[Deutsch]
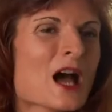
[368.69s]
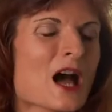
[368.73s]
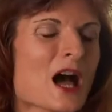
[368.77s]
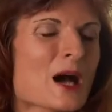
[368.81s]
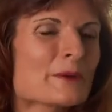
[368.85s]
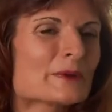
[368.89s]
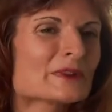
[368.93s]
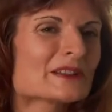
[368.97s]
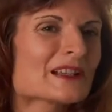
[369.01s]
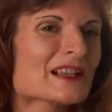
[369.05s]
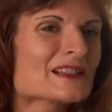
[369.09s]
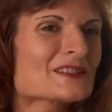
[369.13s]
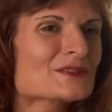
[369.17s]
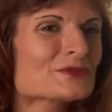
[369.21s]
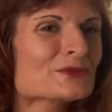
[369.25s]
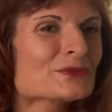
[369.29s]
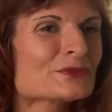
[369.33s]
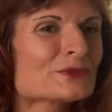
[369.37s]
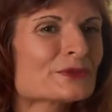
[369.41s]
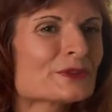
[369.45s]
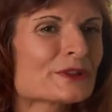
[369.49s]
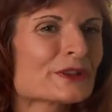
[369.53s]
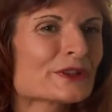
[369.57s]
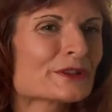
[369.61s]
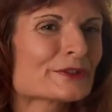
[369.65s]
Aber das
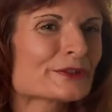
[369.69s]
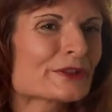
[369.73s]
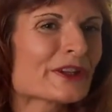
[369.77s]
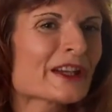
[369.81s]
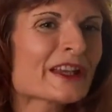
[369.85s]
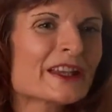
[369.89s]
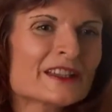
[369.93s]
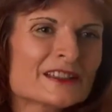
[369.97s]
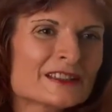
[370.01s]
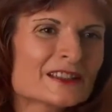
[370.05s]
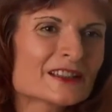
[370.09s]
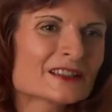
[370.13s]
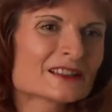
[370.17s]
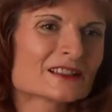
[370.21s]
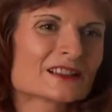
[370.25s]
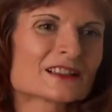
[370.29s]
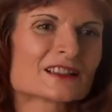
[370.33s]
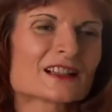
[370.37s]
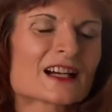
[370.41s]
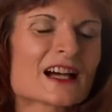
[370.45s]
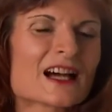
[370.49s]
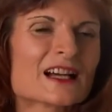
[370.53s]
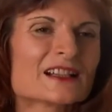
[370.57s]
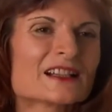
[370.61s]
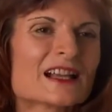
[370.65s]
äh, verhindert ja
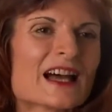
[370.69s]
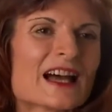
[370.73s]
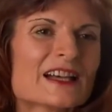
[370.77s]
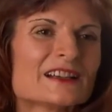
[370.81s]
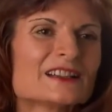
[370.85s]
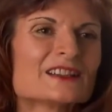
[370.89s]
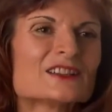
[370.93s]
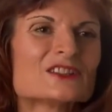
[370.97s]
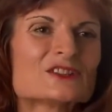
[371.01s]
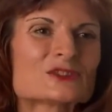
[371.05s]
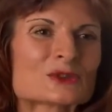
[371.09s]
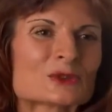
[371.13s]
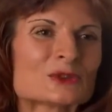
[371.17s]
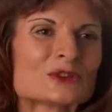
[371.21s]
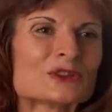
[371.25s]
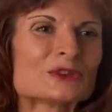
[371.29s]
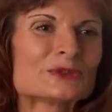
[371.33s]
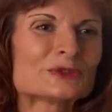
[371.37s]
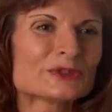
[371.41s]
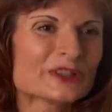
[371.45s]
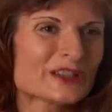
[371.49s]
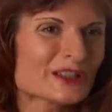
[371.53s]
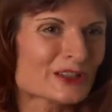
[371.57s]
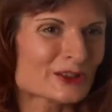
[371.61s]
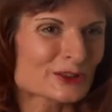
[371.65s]
gerade eine gesunde
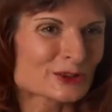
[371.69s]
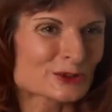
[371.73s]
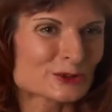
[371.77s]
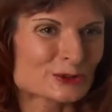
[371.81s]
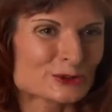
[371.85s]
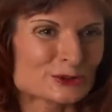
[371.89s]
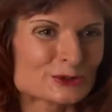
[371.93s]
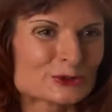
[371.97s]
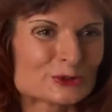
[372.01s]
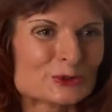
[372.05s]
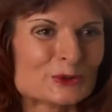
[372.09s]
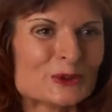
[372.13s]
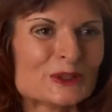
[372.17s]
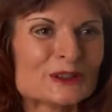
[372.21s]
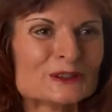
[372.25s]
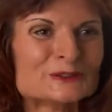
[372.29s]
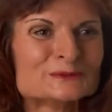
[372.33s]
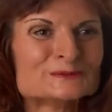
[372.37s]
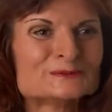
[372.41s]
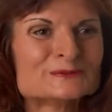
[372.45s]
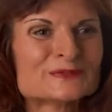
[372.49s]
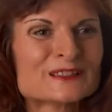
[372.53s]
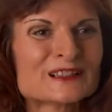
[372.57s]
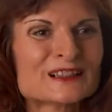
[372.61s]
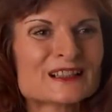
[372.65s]
Fehlerkultur.
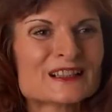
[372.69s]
